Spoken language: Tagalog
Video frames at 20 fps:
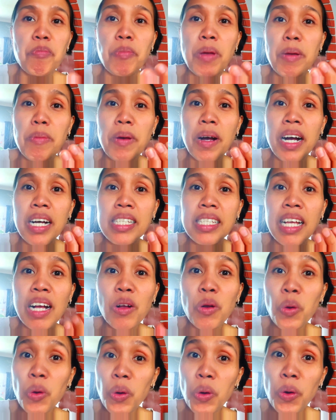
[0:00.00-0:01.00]
may mga
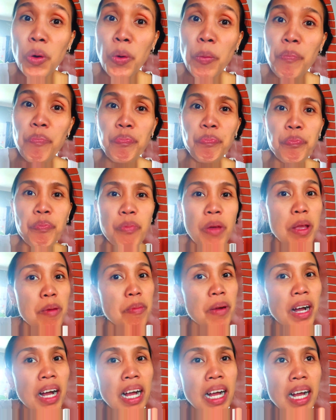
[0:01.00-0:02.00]
sago, may
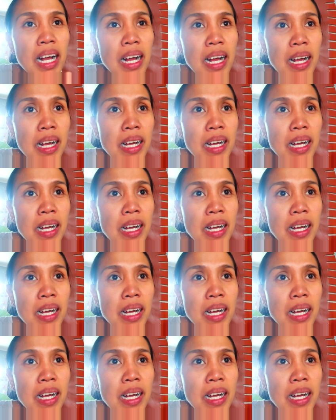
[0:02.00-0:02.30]
mga